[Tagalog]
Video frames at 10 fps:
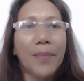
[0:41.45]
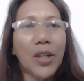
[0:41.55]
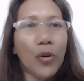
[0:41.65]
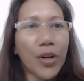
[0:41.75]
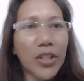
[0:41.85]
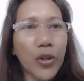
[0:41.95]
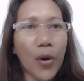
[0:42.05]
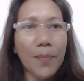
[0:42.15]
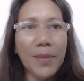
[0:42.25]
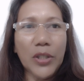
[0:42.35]
Panorin
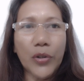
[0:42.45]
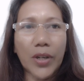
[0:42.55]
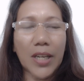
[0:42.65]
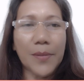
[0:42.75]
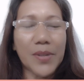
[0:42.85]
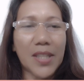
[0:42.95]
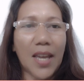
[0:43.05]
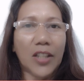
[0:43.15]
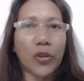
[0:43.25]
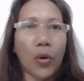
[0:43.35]
nyo ang video clips
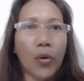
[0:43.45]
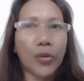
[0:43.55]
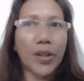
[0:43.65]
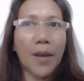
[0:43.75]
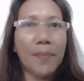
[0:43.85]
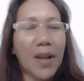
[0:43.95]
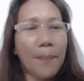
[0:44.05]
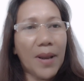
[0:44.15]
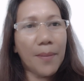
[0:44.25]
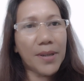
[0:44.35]
na ito na
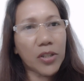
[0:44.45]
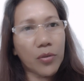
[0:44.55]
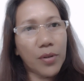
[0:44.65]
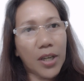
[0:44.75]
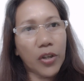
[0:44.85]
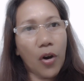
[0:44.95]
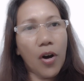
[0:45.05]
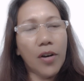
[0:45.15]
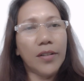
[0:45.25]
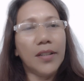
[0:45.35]
pinapalabas ko
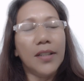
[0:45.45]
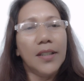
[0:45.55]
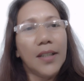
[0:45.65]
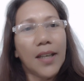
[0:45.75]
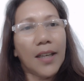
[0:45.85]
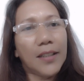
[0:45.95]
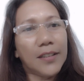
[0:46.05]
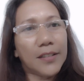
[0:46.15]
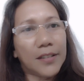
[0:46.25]
ngayon. And